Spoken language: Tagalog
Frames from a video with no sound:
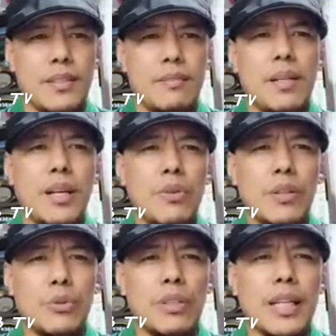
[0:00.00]
magkaroon
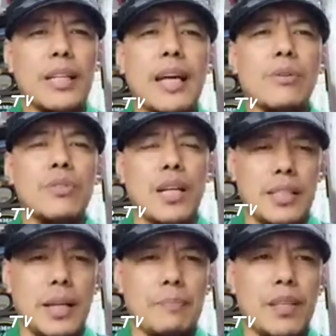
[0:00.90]
ng tunay na takot sa
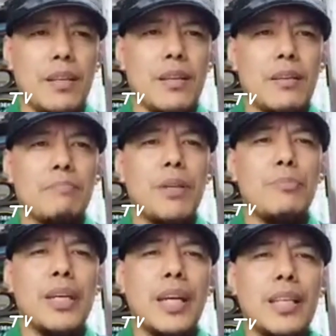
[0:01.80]
Kanya,
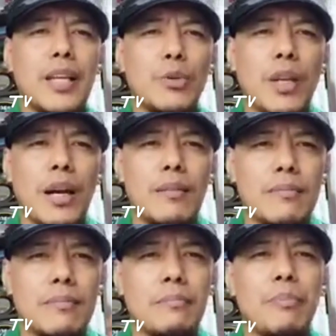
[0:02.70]
bibigyan niya ito
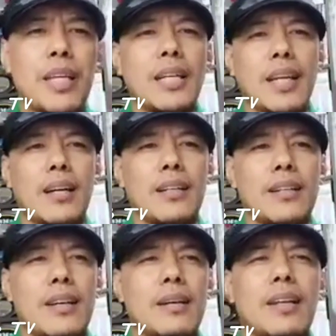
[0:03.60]
ng biyaya.
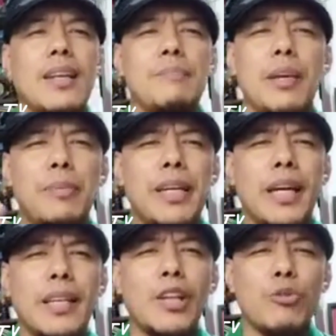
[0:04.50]

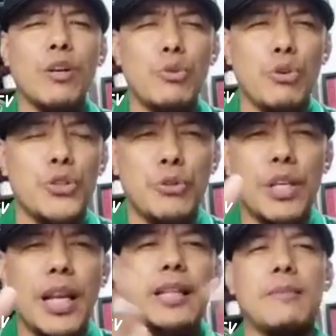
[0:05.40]
Bibigyan niya ito ng
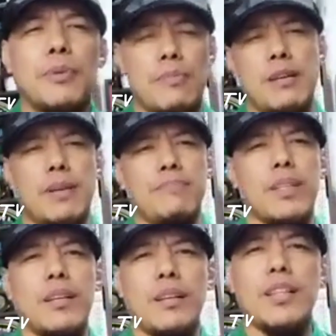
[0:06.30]
solusyon sa lahat ng problema.
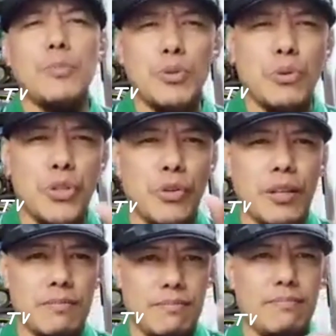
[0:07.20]
Hindi po solusyon
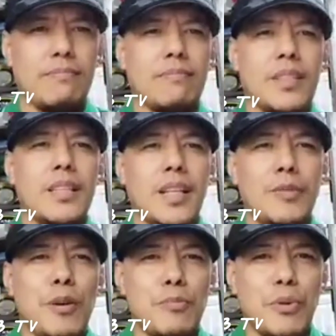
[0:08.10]
ang
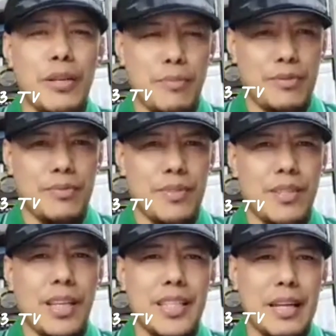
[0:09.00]
kitilin mo ang buhay mo.
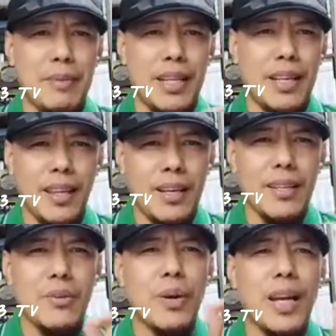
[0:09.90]
Dahil sinabi ng Allah,
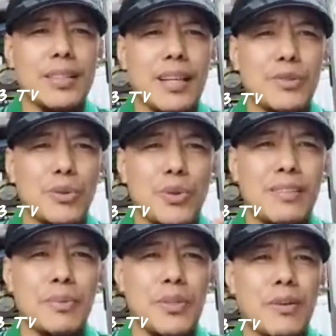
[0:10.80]
wala
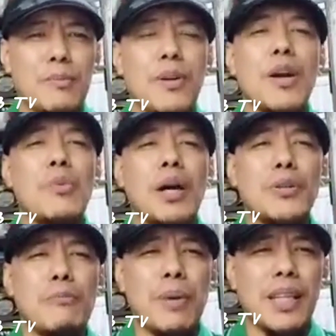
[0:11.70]
taktuluan po sa kong. Huwag
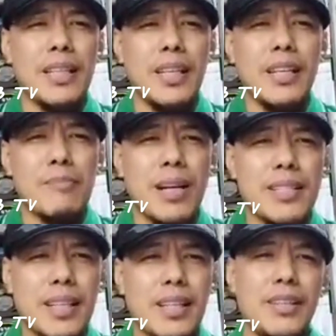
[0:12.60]
niyong patayin ang mga
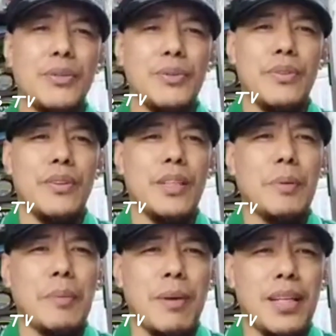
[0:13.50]
sarili niyo
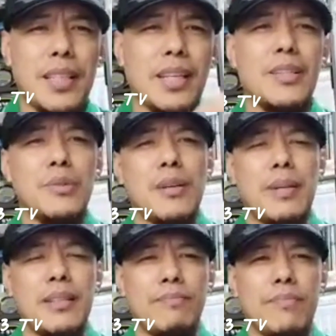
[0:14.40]
sa pamamagitan ng inyong kamay.